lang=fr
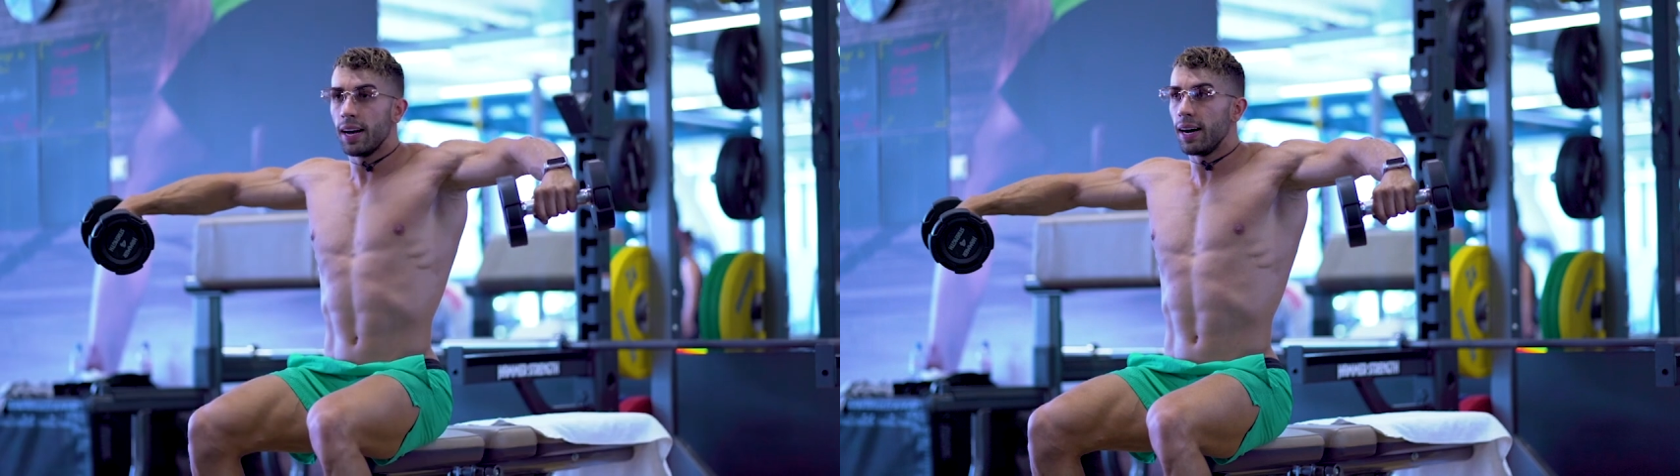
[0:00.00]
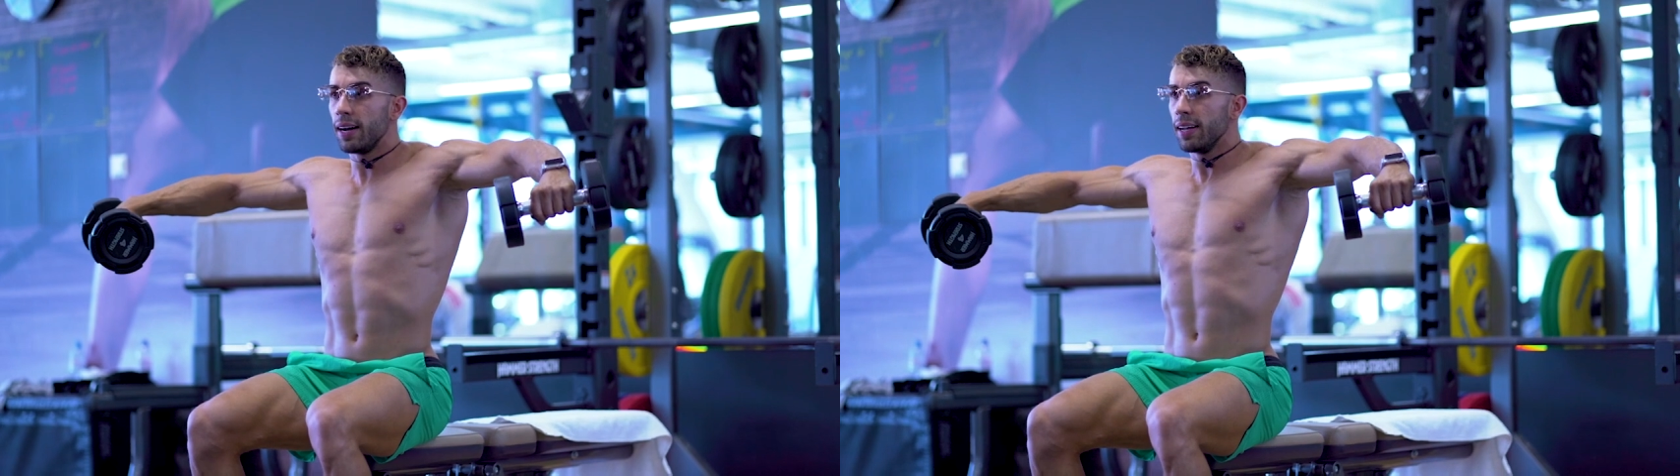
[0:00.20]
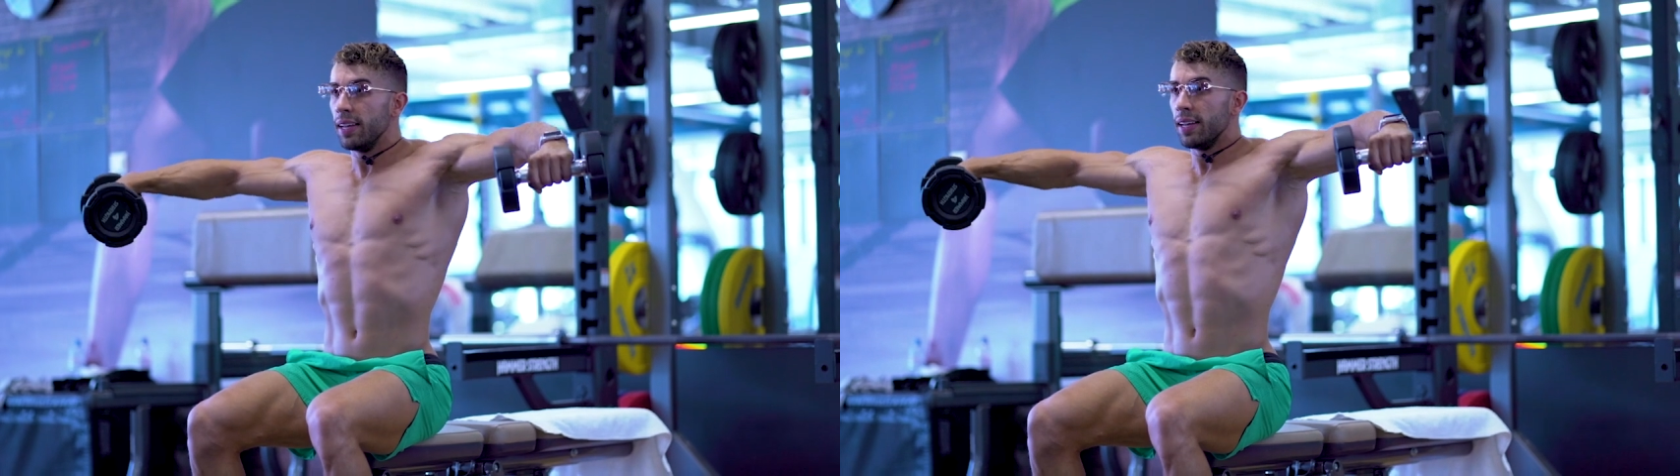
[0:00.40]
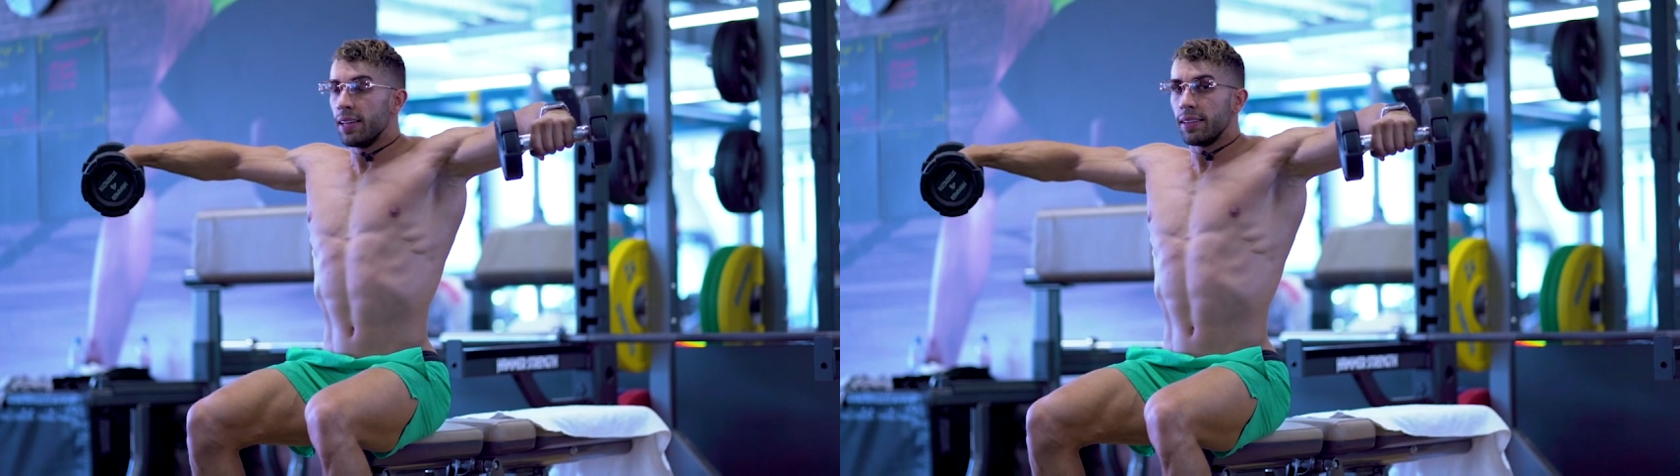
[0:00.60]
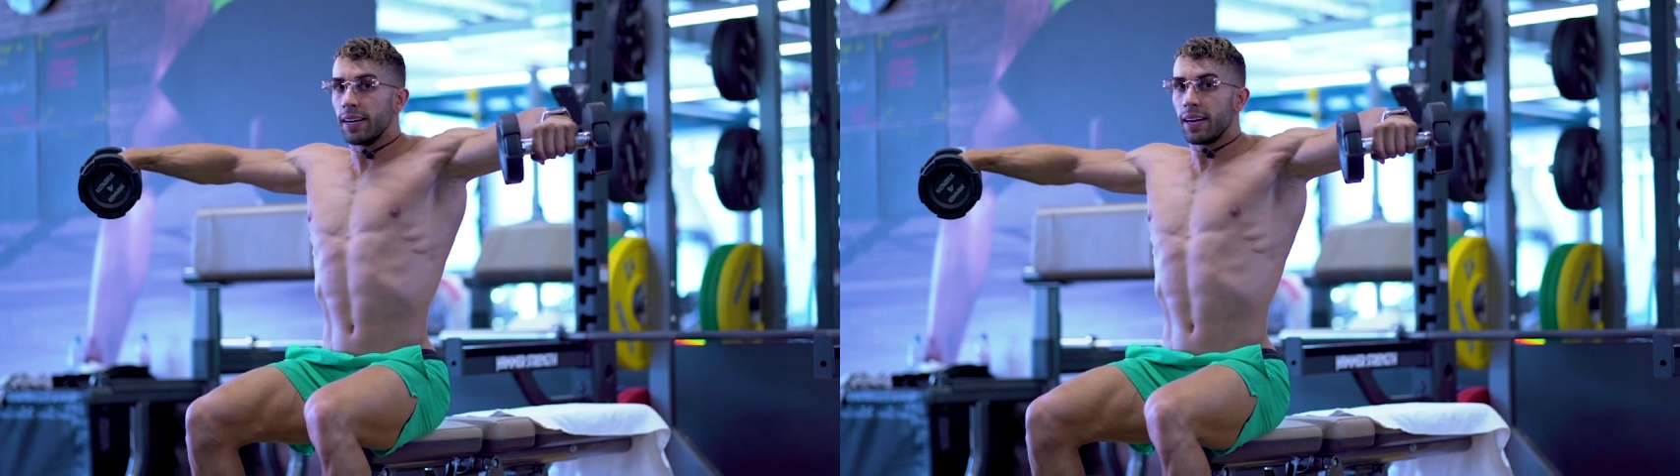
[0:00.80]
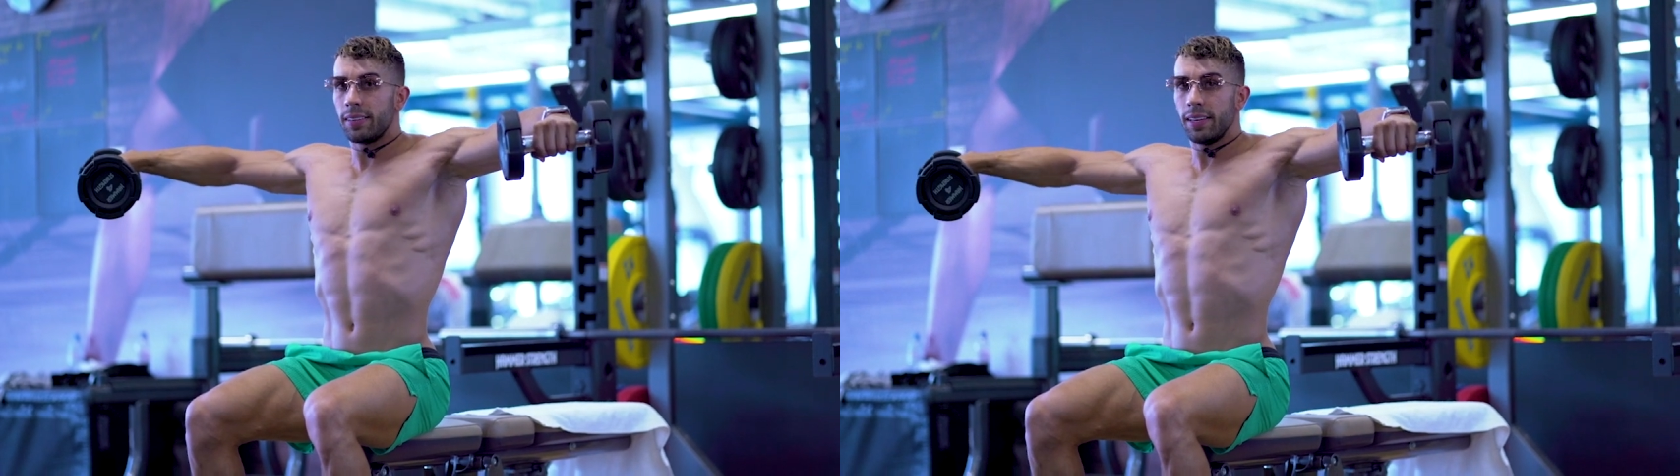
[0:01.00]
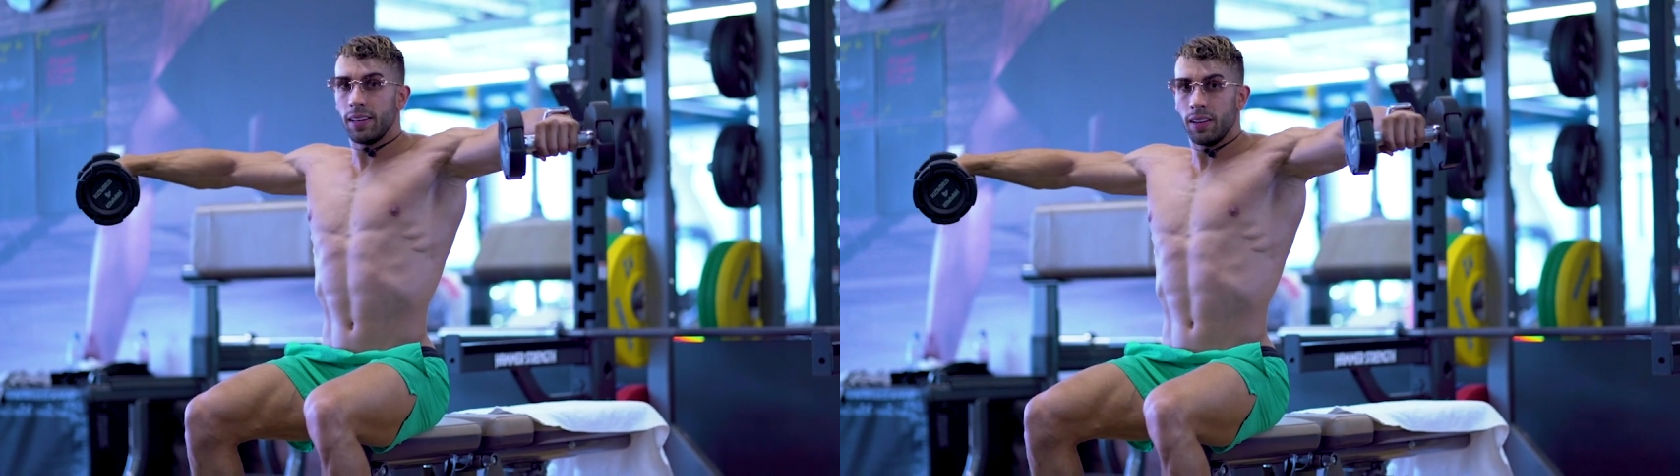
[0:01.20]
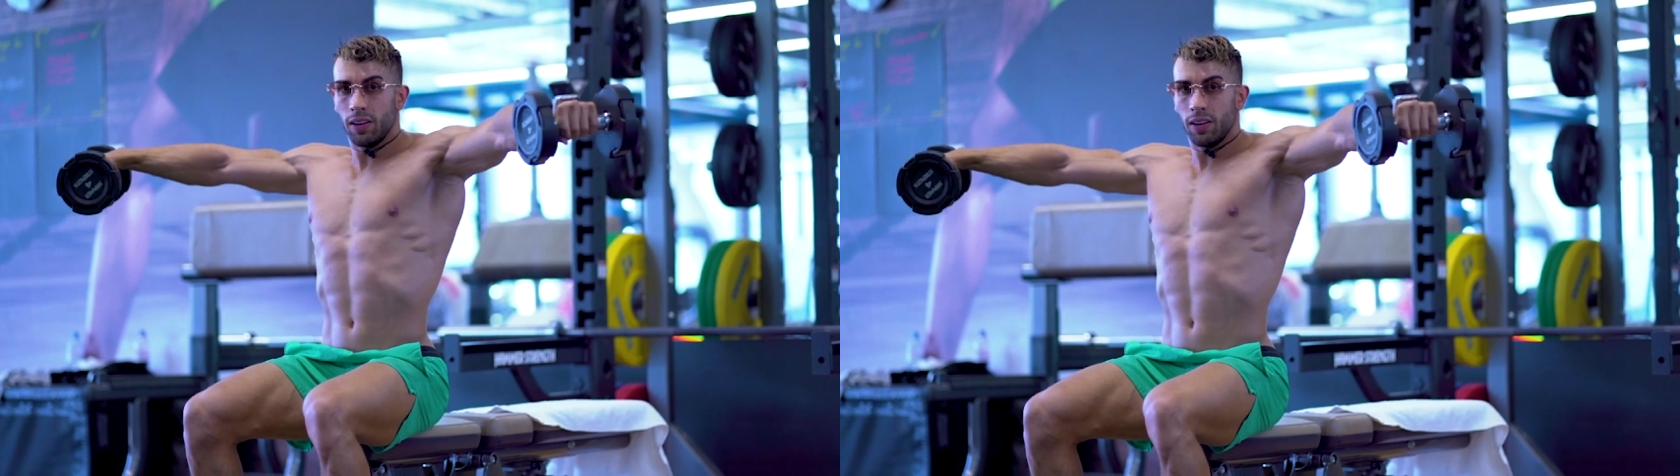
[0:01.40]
à t'arrêter